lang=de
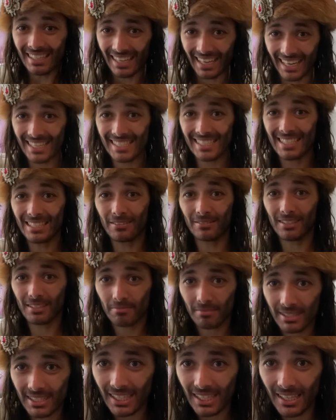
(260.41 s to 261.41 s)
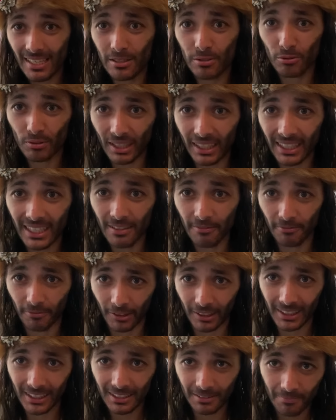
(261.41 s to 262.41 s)
Heißt also, das, was ihr da suggerieren
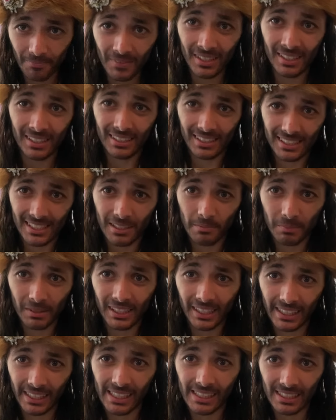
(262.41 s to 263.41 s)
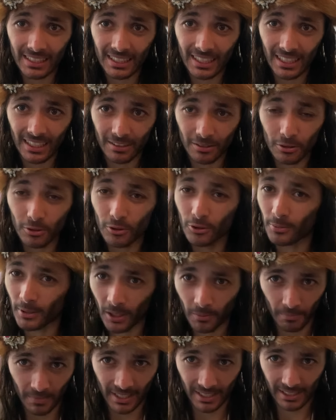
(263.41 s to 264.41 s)
wollt, das hat mit der Realität
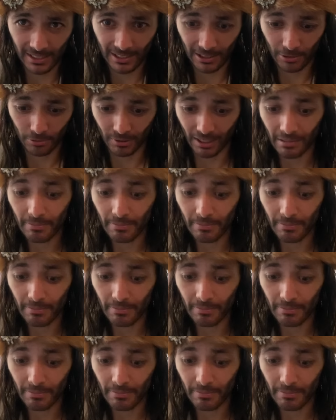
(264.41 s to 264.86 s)
überhaupt nichts zu tun.